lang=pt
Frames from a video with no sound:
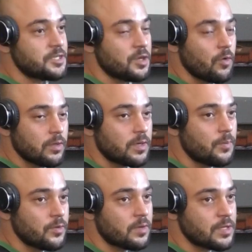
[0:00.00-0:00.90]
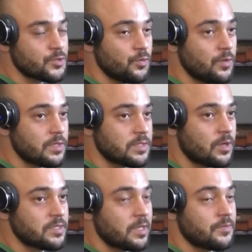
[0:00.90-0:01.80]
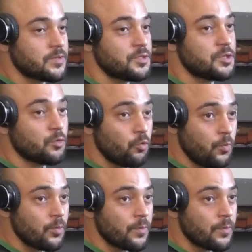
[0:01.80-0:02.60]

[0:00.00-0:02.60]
Depois que chega aqui, o material passa por